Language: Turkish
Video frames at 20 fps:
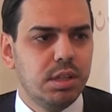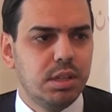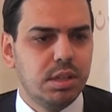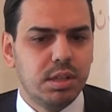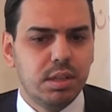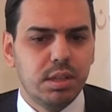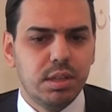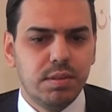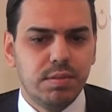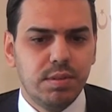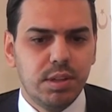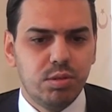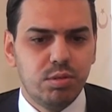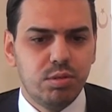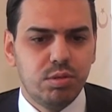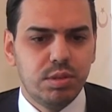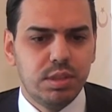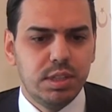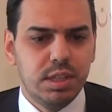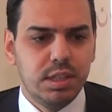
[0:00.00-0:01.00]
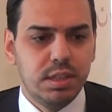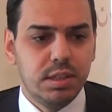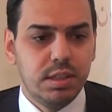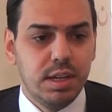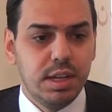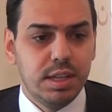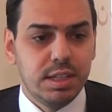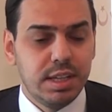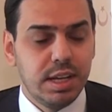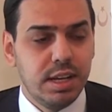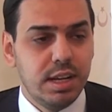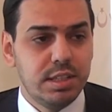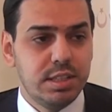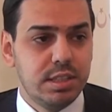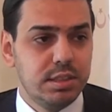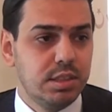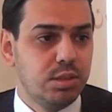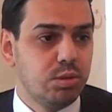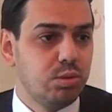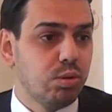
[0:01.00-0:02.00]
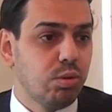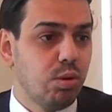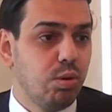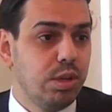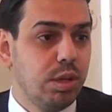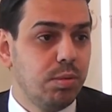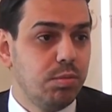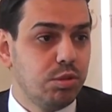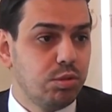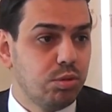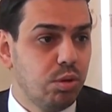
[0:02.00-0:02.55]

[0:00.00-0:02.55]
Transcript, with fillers: ve Türkiye'nin geleceğinde de çok önemli